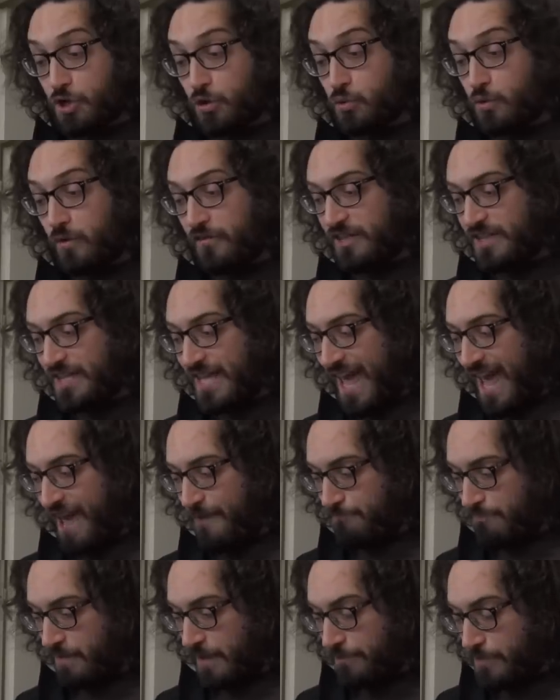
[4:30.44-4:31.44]
con due viti
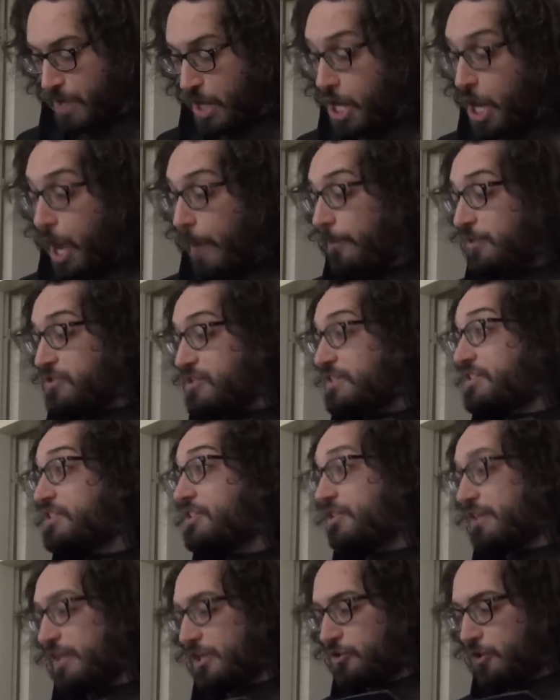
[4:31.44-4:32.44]
M.
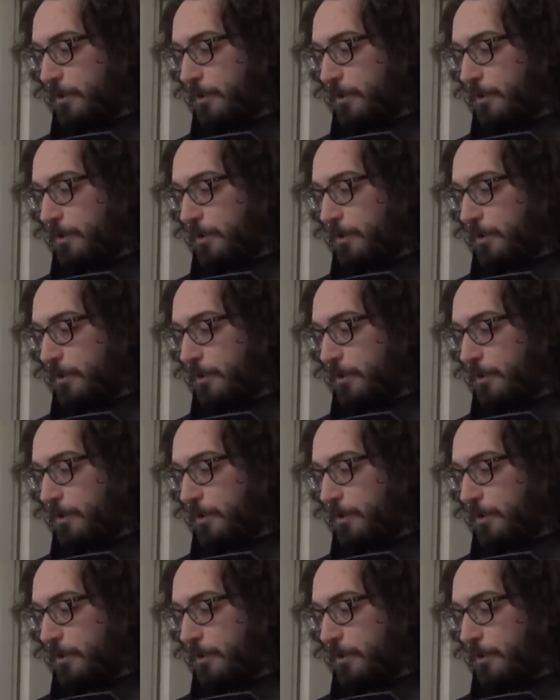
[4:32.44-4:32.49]
Posizione